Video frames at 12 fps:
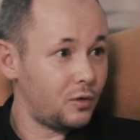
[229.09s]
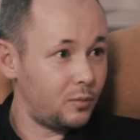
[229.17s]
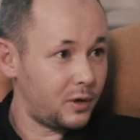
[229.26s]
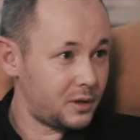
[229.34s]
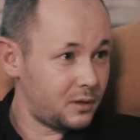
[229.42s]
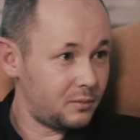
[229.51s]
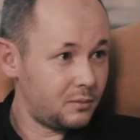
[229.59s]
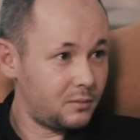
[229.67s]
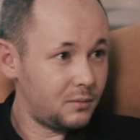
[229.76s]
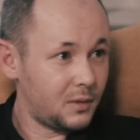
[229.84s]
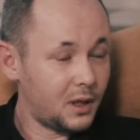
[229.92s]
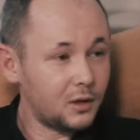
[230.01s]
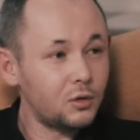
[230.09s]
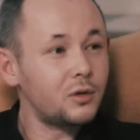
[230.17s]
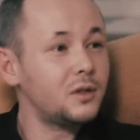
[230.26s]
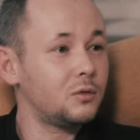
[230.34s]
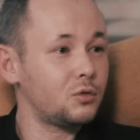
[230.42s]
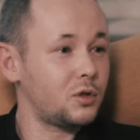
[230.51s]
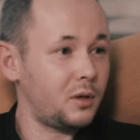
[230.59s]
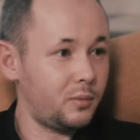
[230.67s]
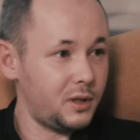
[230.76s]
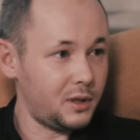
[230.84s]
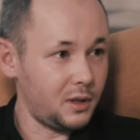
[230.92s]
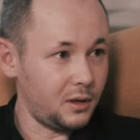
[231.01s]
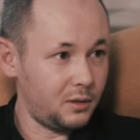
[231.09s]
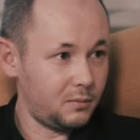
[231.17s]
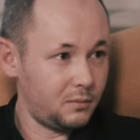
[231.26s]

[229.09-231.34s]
образ, который не нужно объяснять.